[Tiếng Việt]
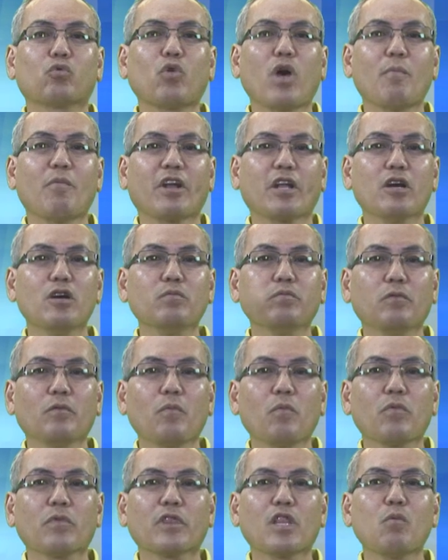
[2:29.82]
Tòa Bạch Ốc
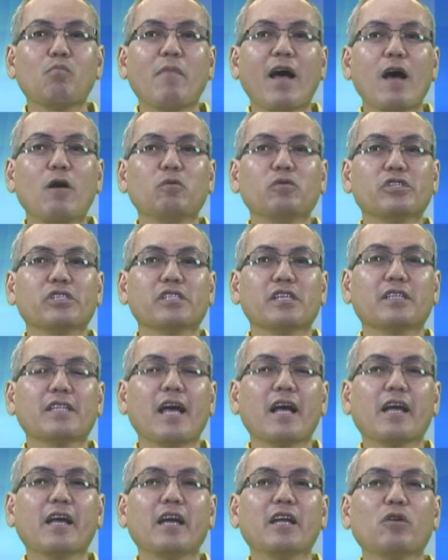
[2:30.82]
thông báo sẽ
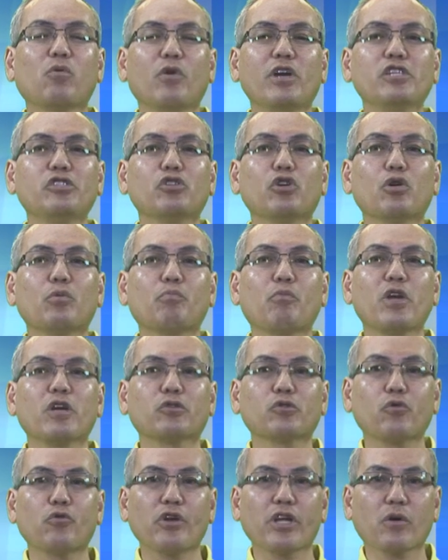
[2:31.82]
thăng ngân quỹ cho
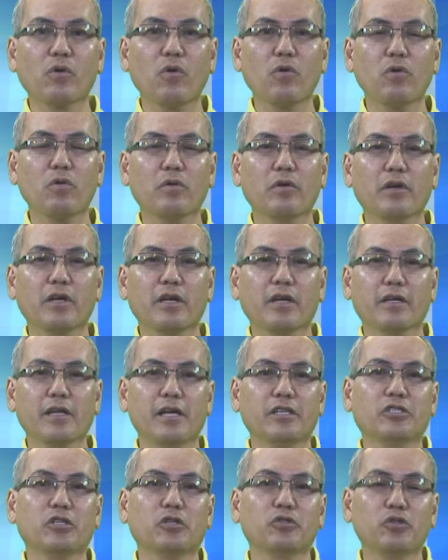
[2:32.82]
Puerto Rico
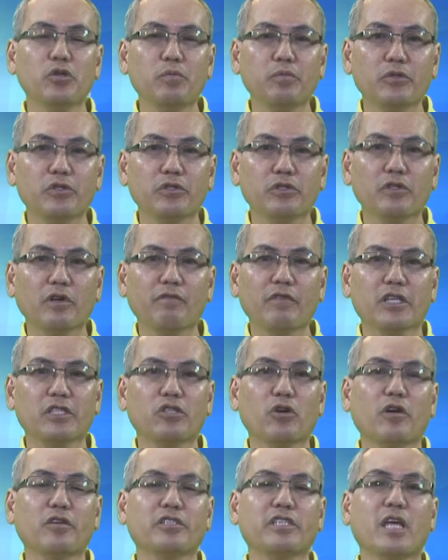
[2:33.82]
để trợ giúp cho việc
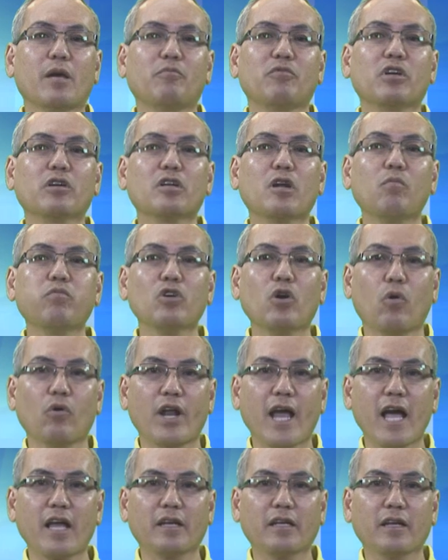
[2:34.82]
dọn dẹp những đống đổ
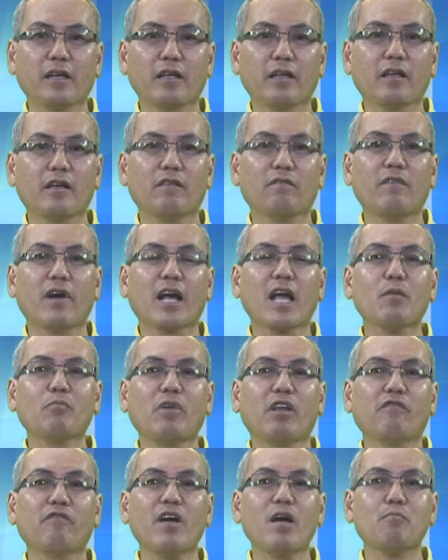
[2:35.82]
nát và các
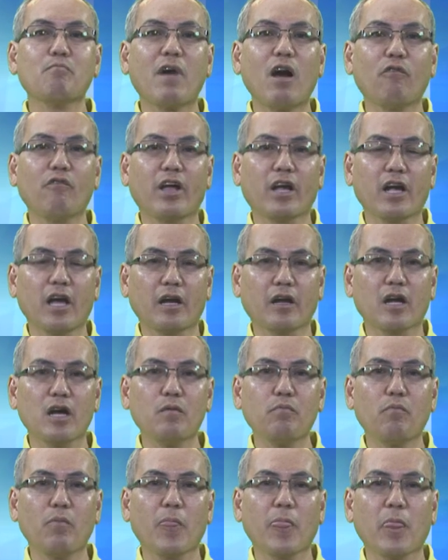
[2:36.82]
biện pháp bảo vệ khẩn
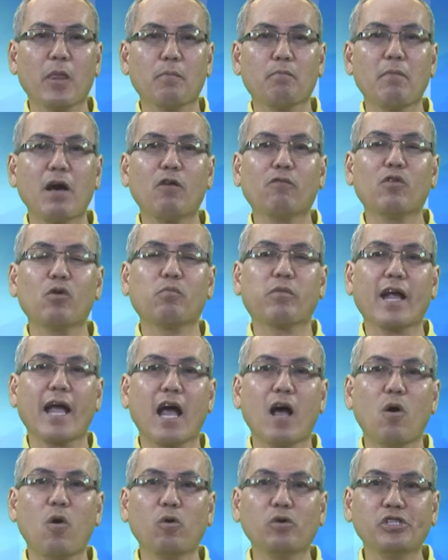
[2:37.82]
cấp, bao gồm
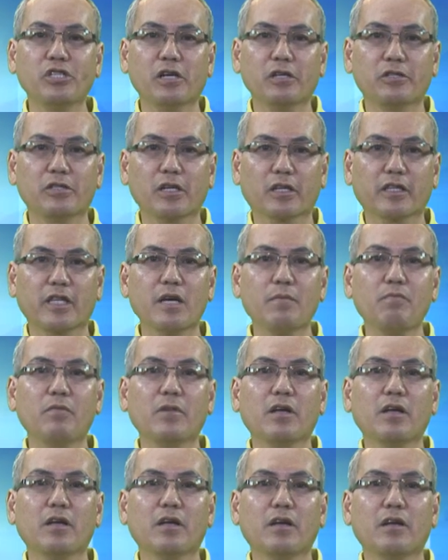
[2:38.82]
cả hỗ trợ trực tiếp
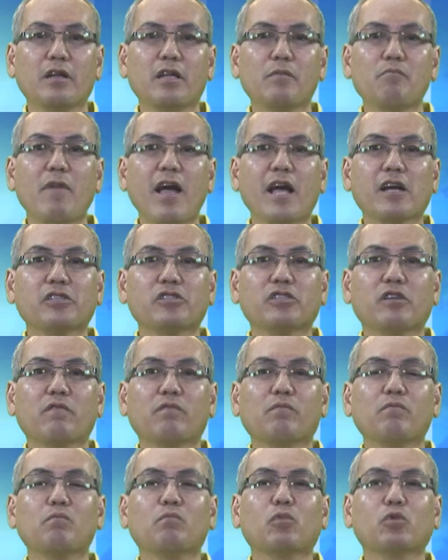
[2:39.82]
liên bang
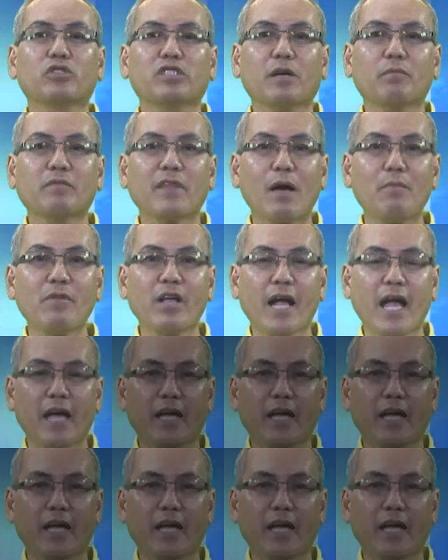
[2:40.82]
trong 180